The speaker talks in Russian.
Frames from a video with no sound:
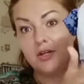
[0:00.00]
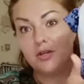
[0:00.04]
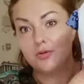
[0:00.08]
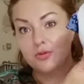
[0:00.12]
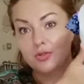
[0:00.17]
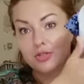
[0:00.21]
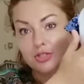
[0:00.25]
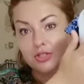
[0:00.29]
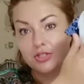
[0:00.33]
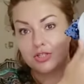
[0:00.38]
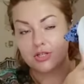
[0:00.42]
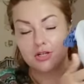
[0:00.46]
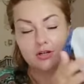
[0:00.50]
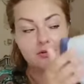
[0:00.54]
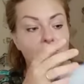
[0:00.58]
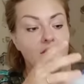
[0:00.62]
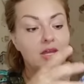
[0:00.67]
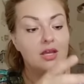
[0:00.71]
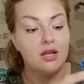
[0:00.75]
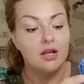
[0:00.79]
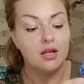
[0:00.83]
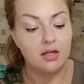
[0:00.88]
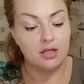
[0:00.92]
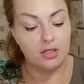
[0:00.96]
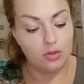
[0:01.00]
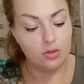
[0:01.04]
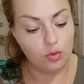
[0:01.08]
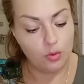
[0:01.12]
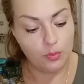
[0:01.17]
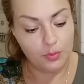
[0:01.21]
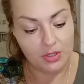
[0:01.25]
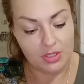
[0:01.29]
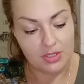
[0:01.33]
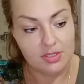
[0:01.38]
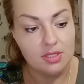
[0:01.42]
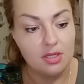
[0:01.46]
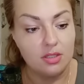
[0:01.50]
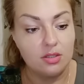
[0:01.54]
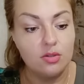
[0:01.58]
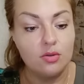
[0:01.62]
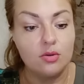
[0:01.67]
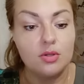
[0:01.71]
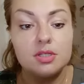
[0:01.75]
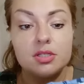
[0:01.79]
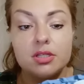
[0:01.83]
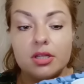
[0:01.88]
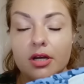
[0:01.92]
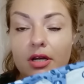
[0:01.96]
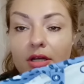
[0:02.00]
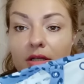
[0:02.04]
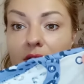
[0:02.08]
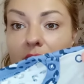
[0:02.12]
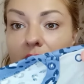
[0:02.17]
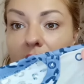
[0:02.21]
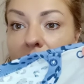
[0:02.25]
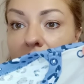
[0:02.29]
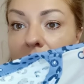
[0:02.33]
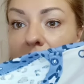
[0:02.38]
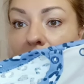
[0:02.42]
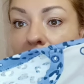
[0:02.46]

рюшечка. Кнопки с одной стороны